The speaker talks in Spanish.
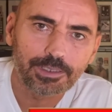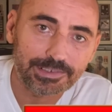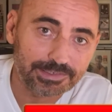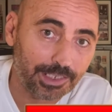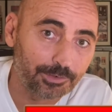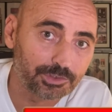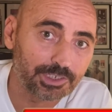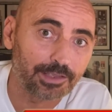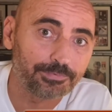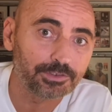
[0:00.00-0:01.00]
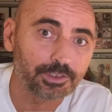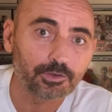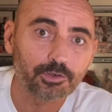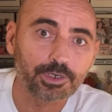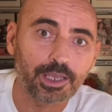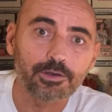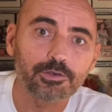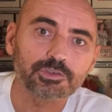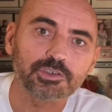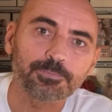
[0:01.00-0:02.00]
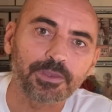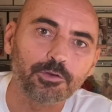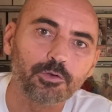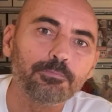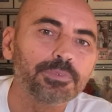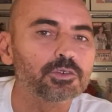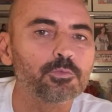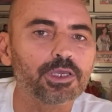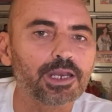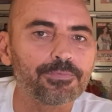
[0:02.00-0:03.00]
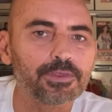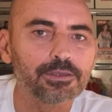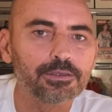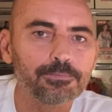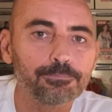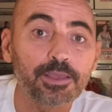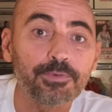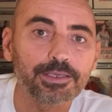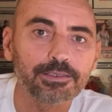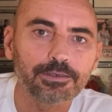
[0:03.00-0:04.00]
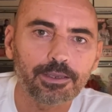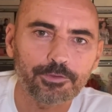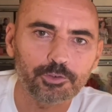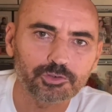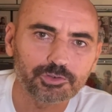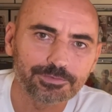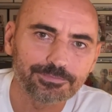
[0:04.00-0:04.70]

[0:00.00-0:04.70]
Esta noche a las 22 horas os espero. Un beso muy grande. Bye bye. Adiós.